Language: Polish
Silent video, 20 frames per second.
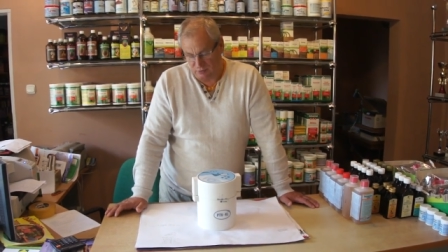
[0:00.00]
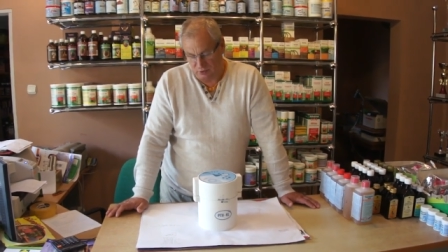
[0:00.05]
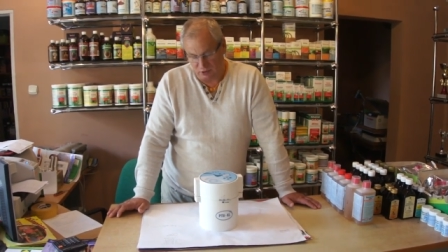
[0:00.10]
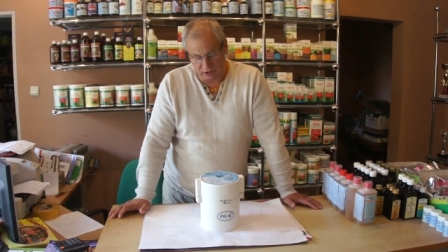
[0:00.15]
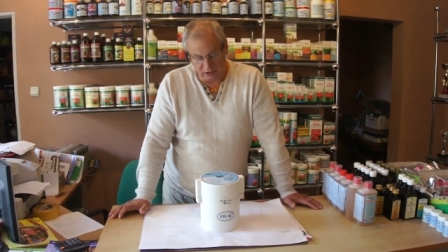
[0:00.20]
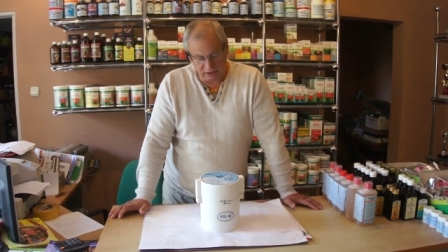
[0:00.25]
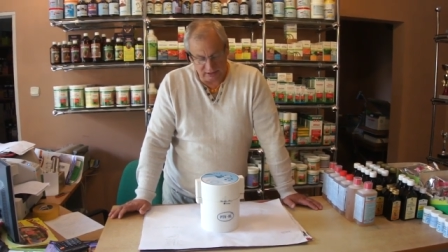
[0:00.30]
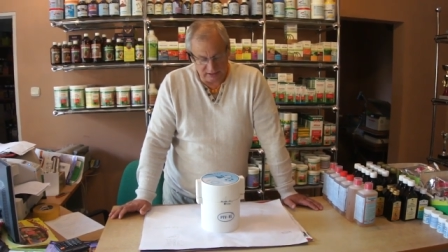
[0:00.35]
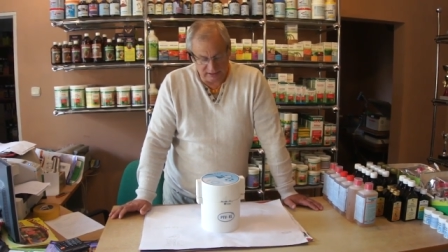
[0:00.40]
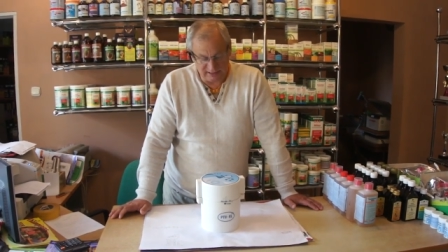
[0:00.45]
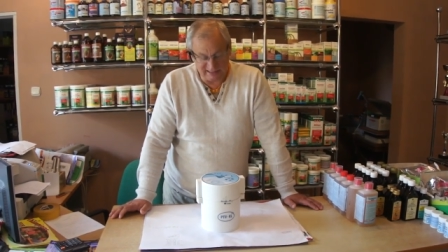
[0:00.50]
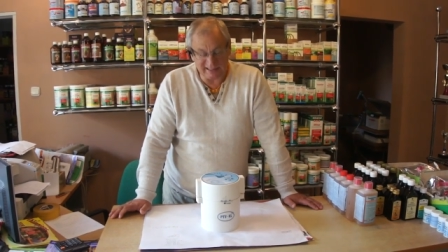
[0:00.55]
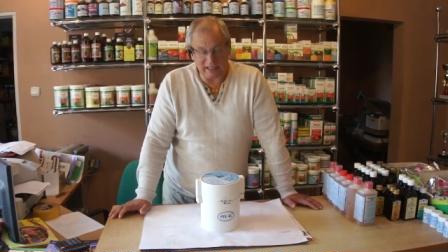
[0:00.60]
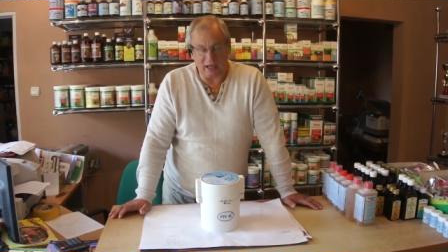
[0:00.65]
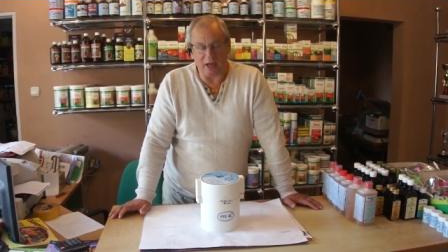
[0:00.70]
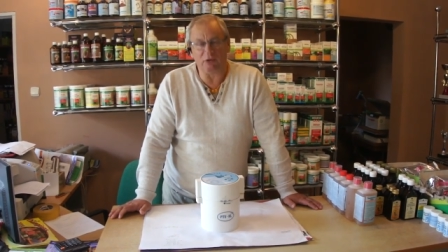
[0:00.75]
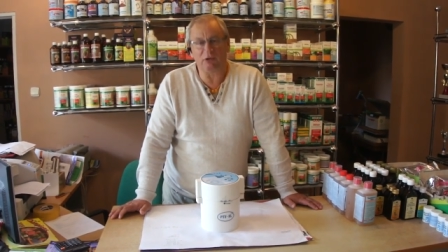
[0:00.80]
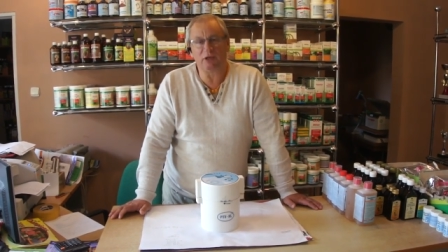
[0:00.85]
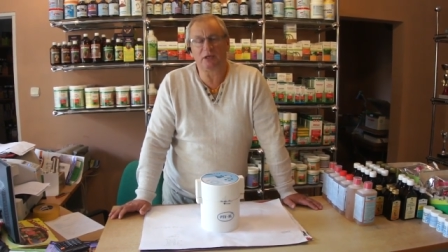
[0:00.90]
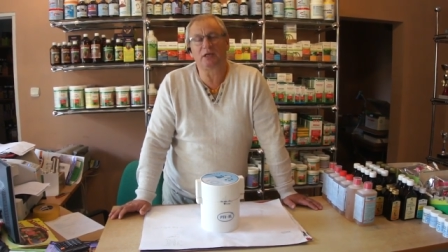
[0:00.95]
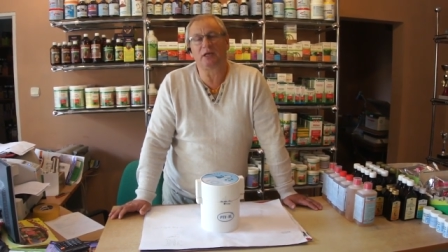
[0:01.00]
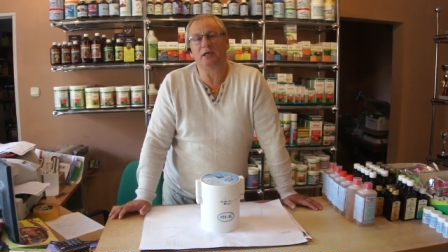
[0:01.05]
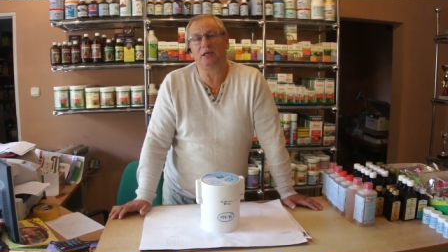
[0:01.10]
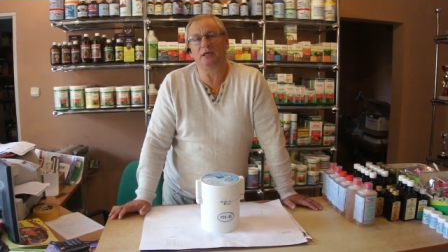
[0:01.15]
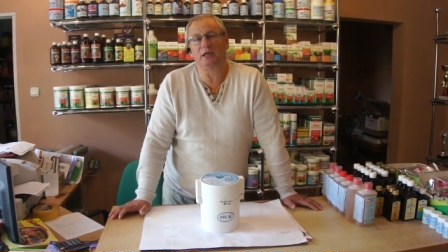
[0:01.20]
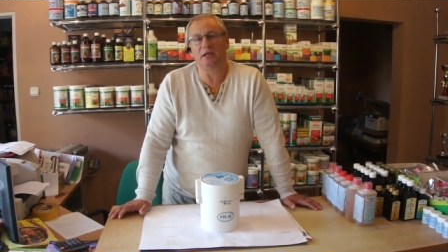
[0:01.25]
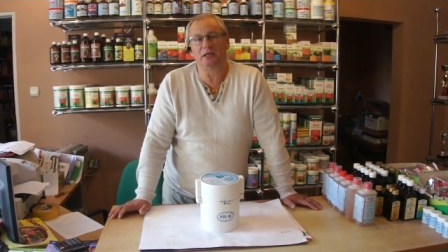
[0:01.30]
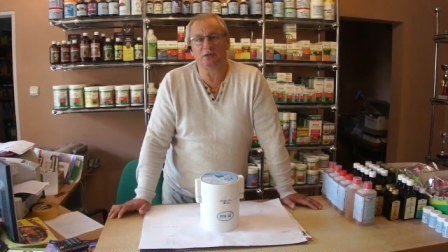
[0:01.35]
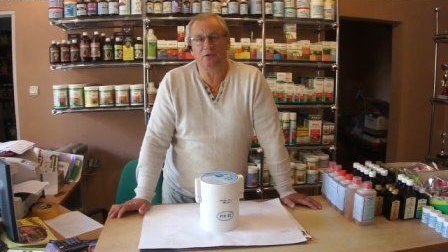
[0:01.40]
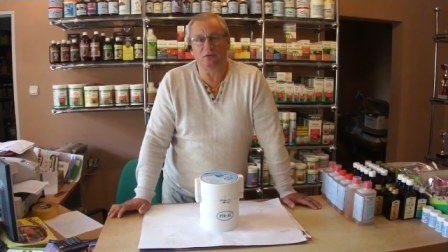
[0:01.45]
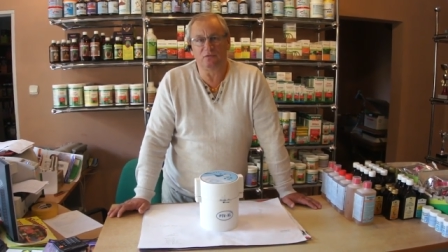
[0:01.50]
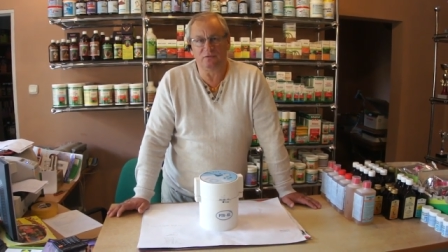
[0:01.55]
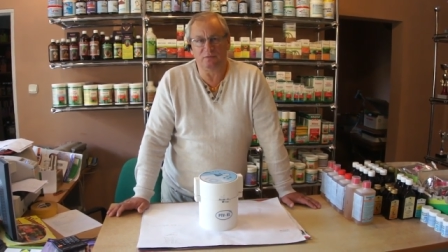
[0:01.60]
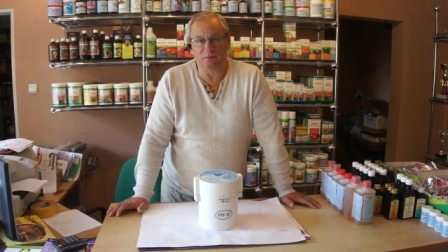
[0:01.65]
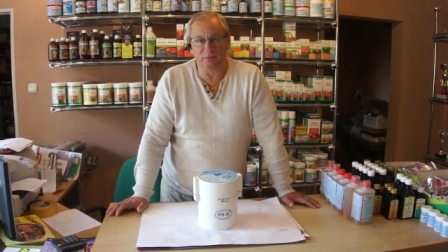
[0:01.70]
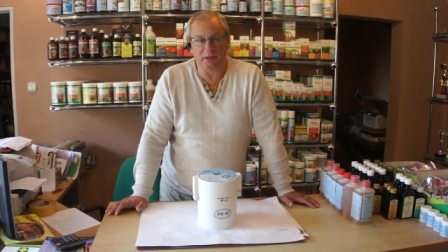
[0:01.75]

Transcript: moich stałych klientów,